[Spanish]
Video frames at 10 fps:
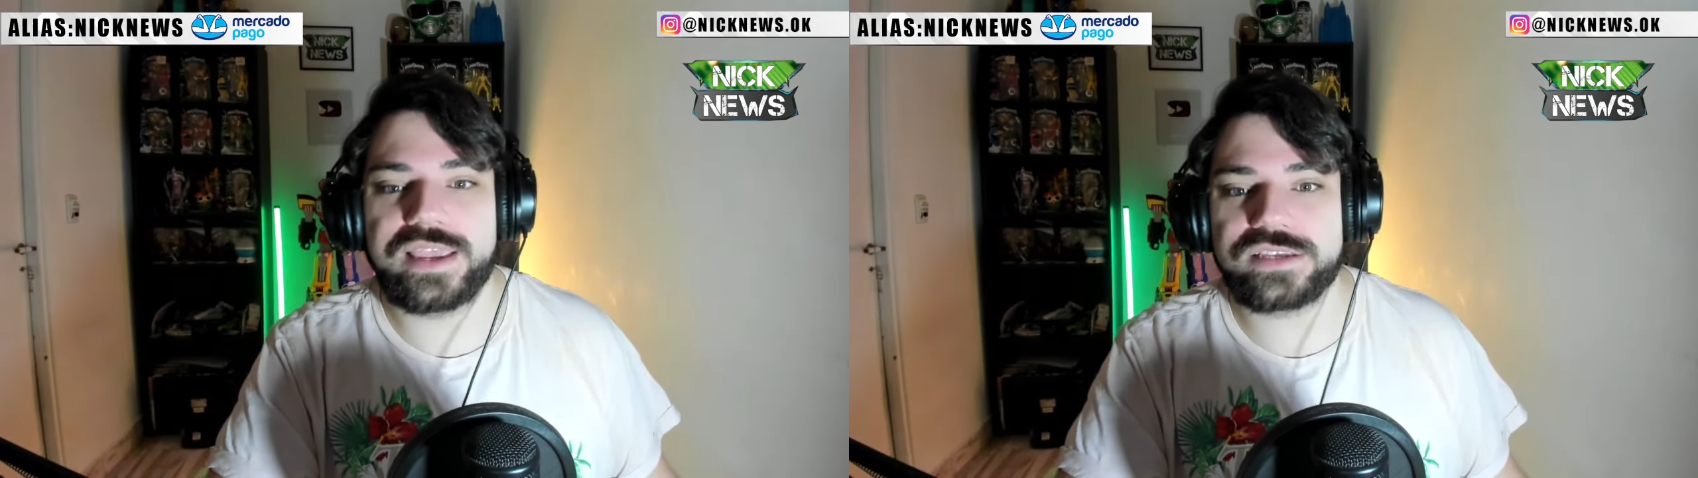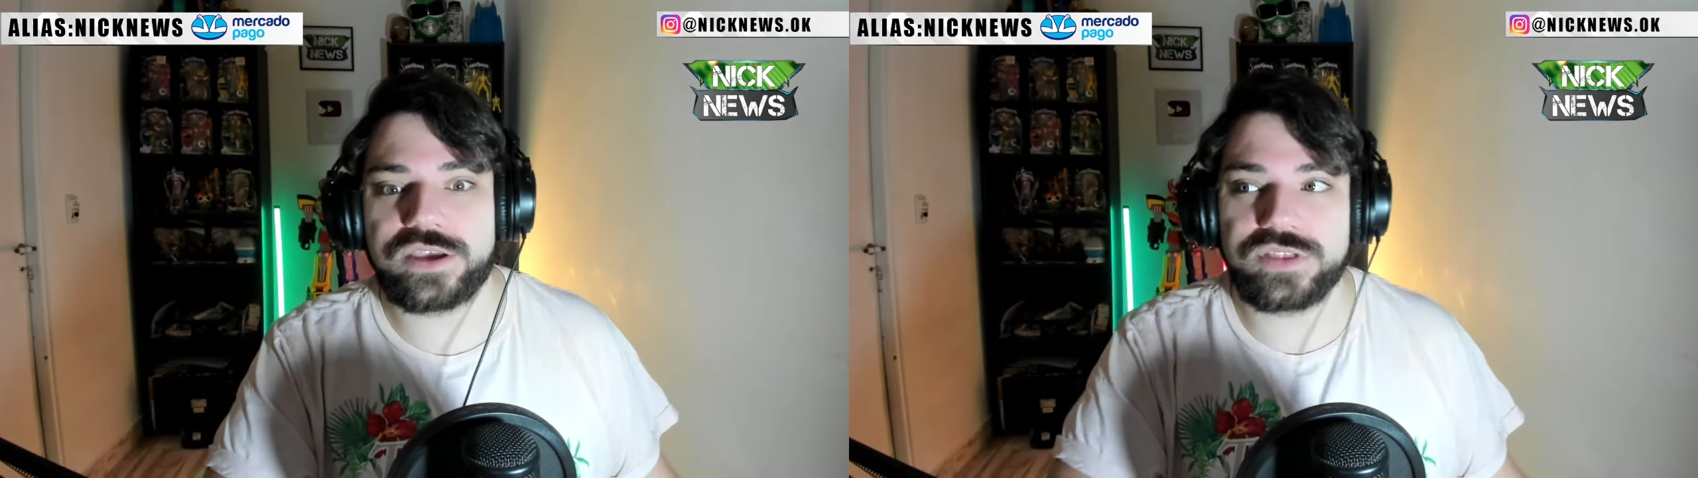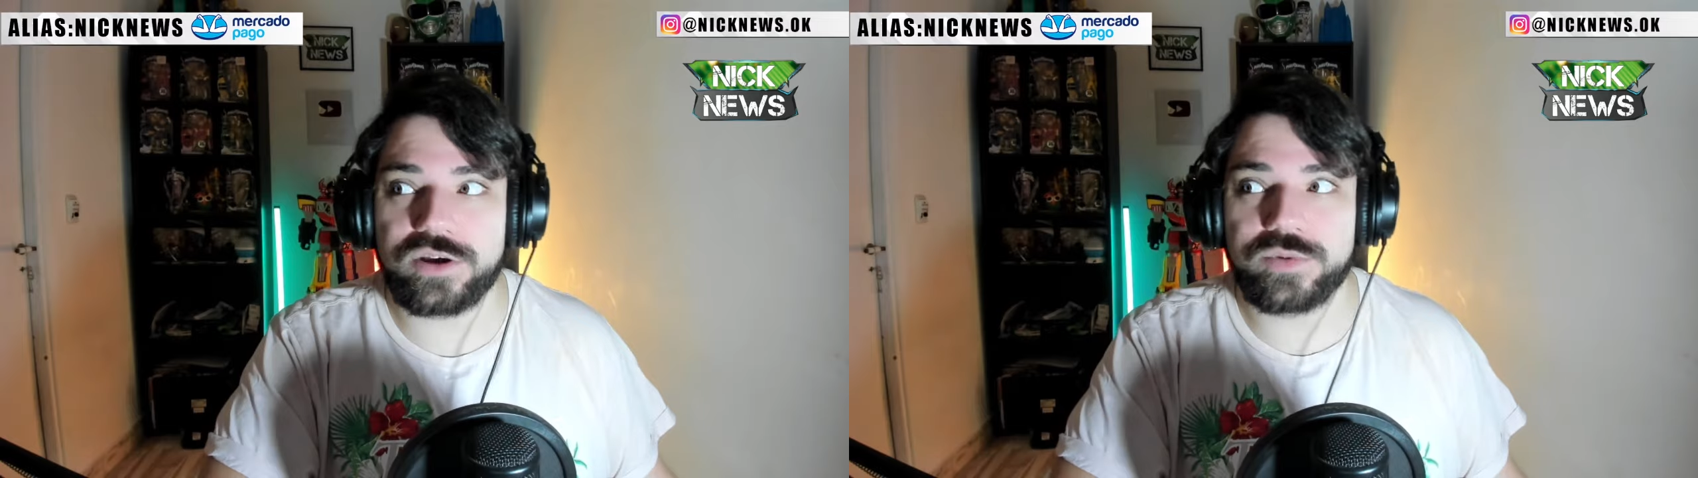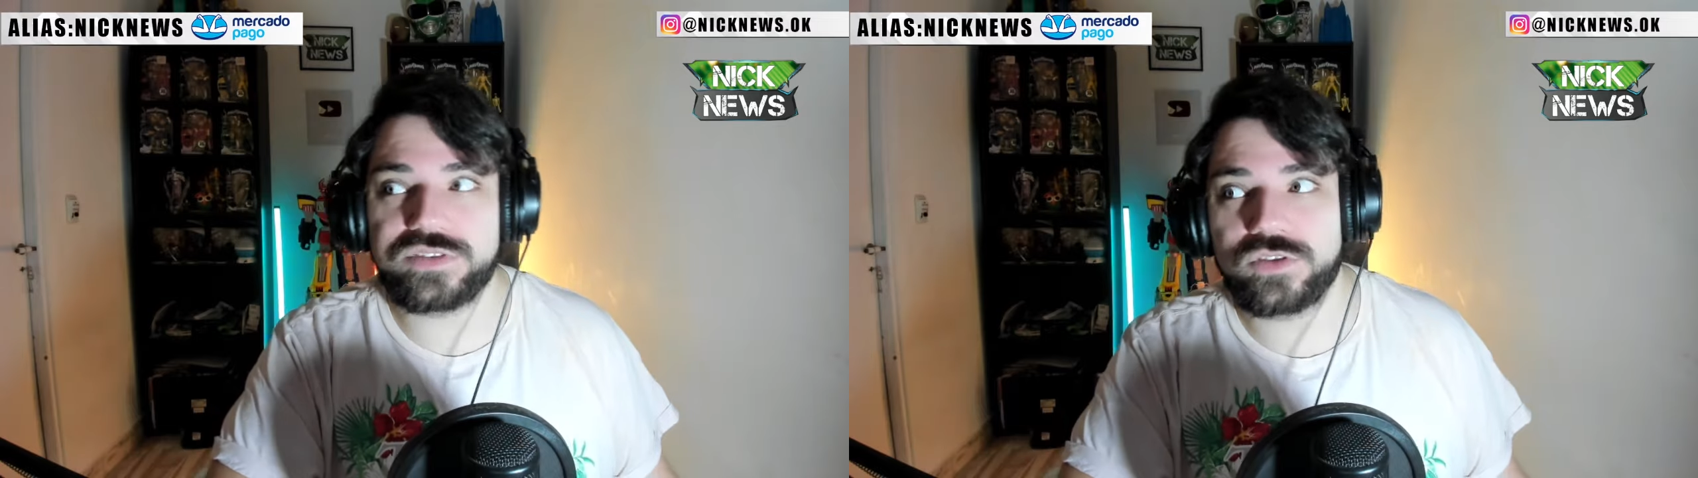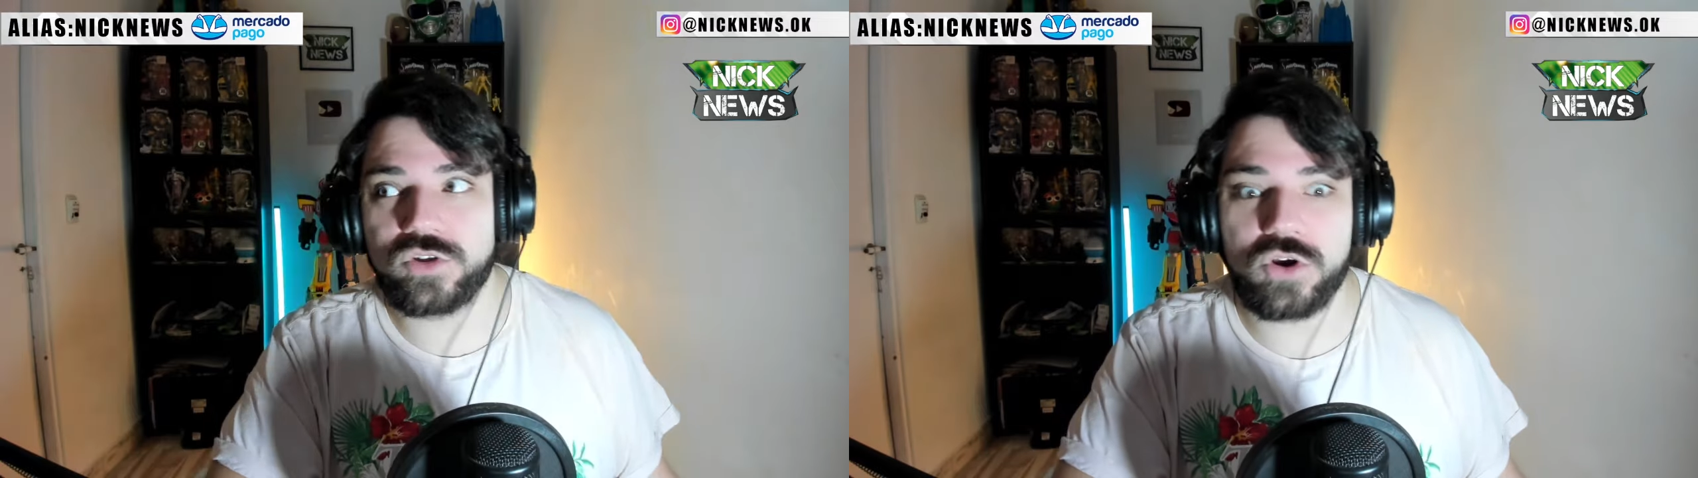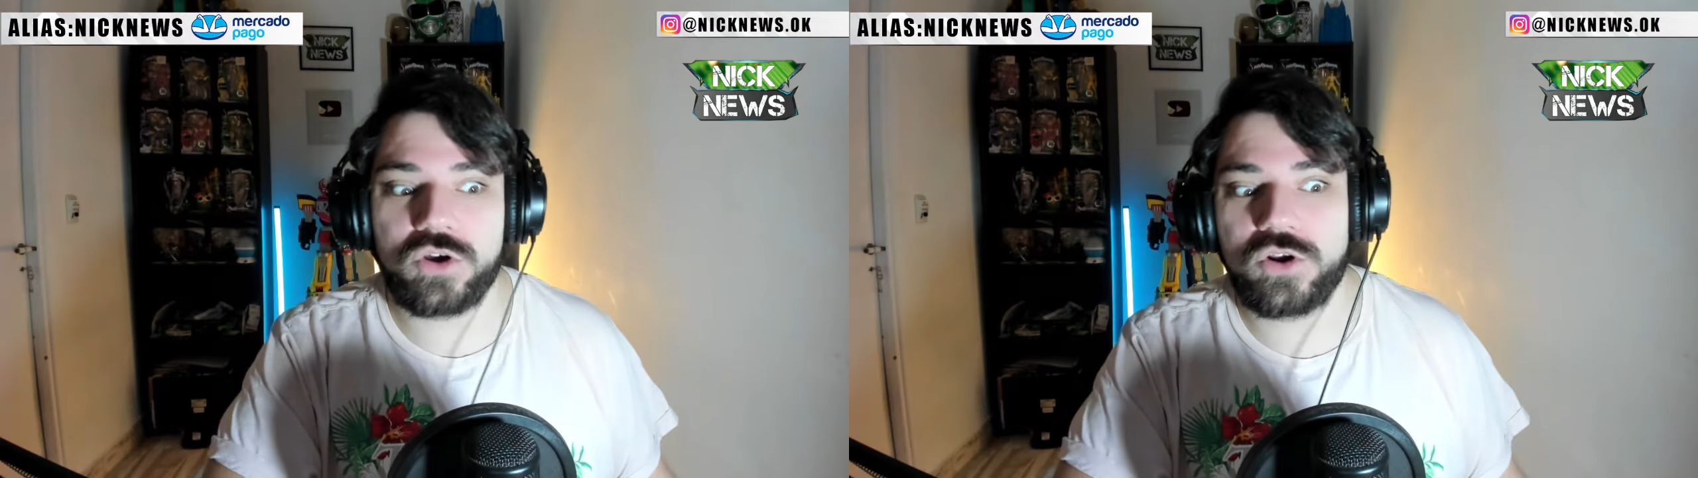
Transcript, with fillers: y ella, viste, como diciendo, no,